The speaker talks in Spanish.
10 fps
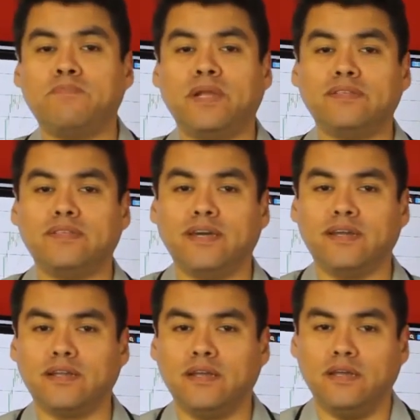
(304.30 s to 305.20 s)

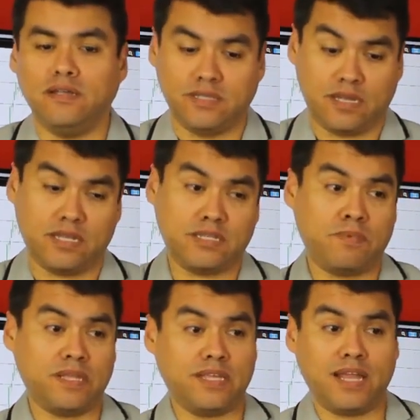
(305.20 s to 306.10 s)
aprender, si quieres
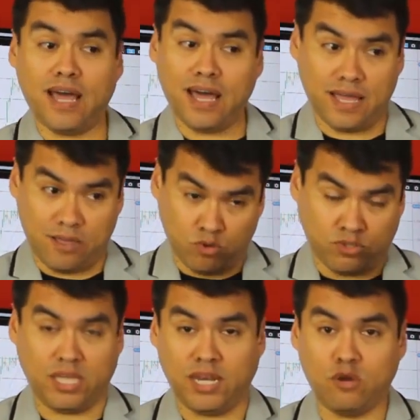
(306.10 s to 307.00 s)
aprender a
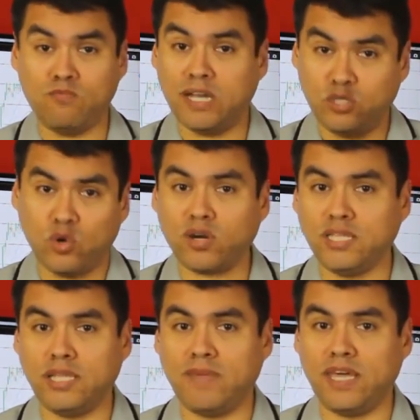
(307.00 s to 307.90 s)
obtener un mayor
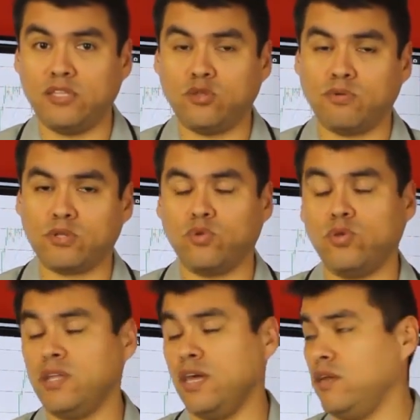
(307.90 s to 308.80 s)
rendimiento por tu
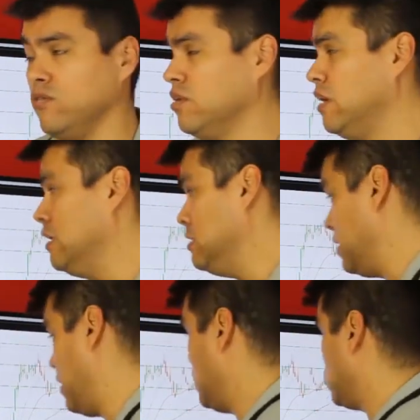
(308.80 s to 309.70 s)
dinero, si
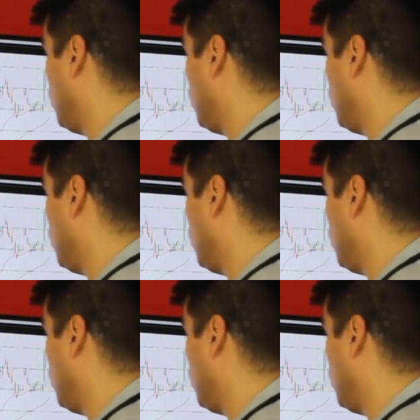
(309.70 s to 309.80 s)
quieres